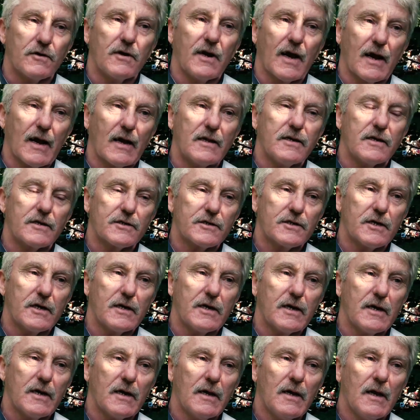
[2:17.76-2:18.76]
kolega nie
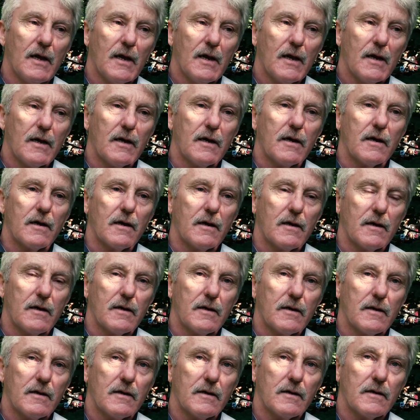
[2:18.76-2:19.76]
żyje.
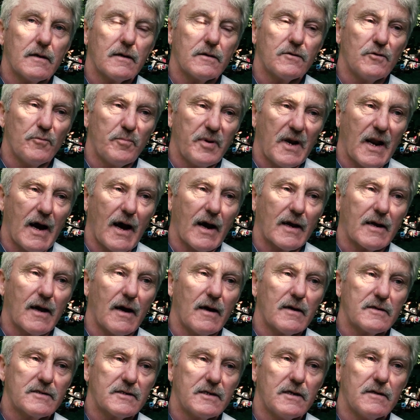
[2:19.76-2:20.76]
E,
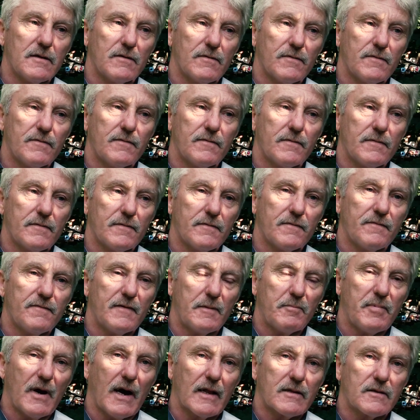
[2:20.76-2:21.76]
duplaga zginął w
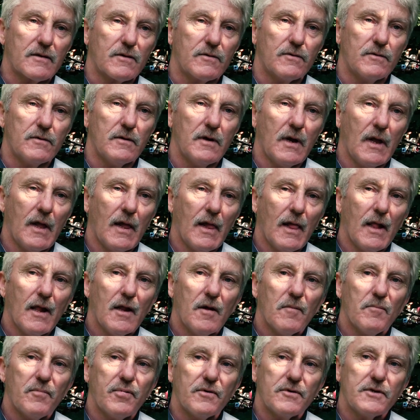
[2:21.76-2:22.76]
wypadku.
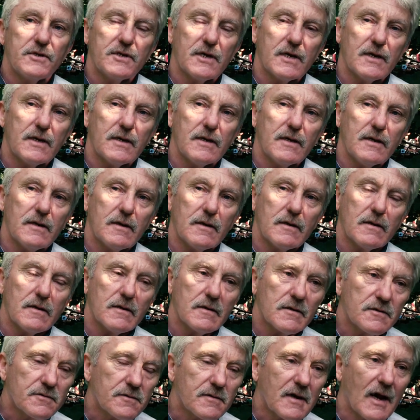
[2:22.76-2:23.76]
Później
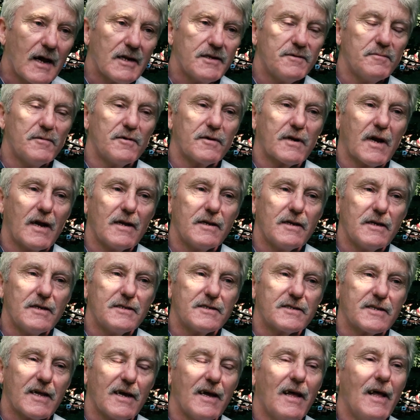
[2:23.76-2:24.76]
szukaliśmy
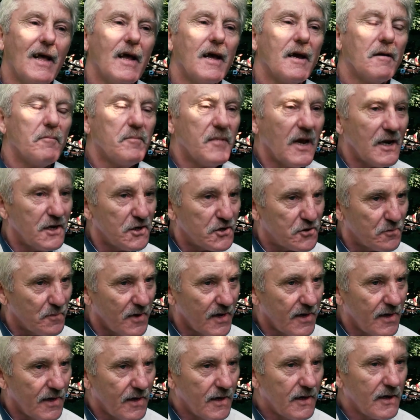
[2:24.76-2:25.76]
organistę,
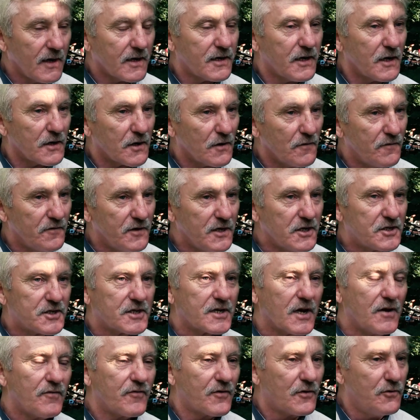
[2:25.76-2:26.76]
mieliśmy y,
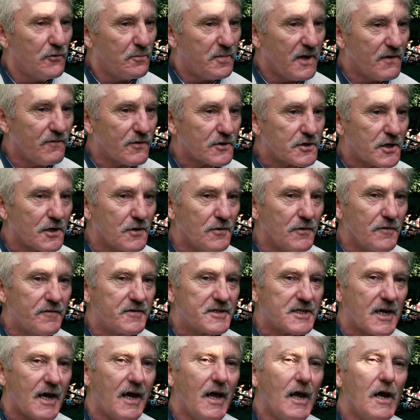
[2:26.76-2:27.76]
kierowniczkę w klubie w
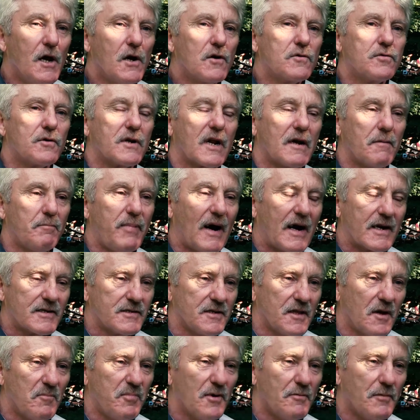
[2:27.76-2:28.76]
Orzechówce, która
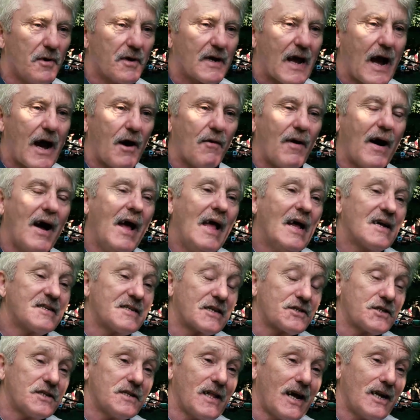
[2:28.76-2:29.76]
bardzo nam pomagała.
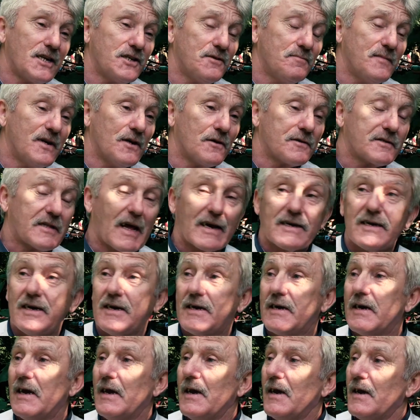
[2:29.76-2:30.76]
Zaczynaliśmy od
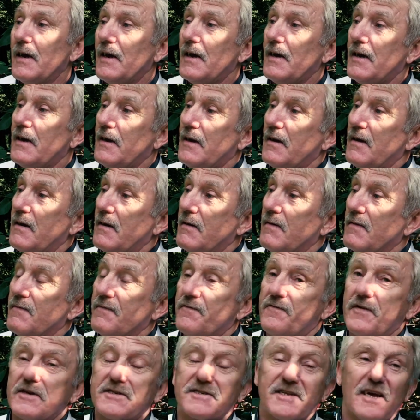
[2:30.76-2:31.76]
takich y,
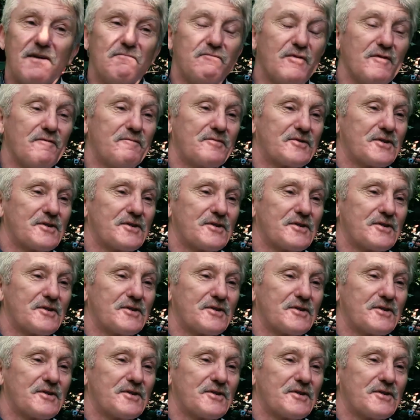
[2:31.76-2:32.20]
występów w